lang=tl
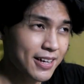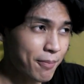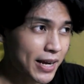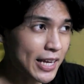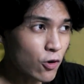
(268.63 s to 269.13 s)

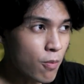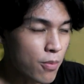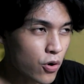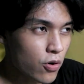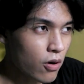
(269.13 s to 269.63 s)
pag inom
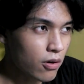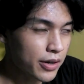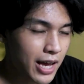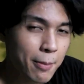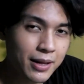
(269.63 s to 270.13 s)
mo,
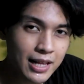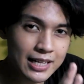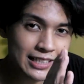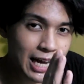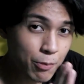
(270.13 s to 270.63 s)
yeah,
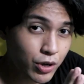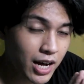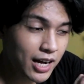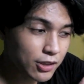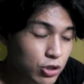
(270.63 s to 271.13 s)
malalasahan mo
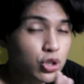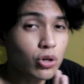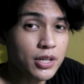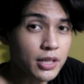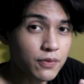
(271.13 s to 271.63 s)
na agad yung
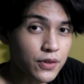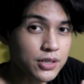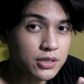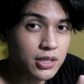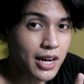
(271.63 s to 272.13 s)
chocolate
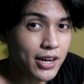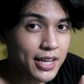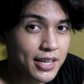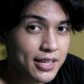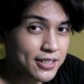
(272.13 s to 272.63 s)
first, okay?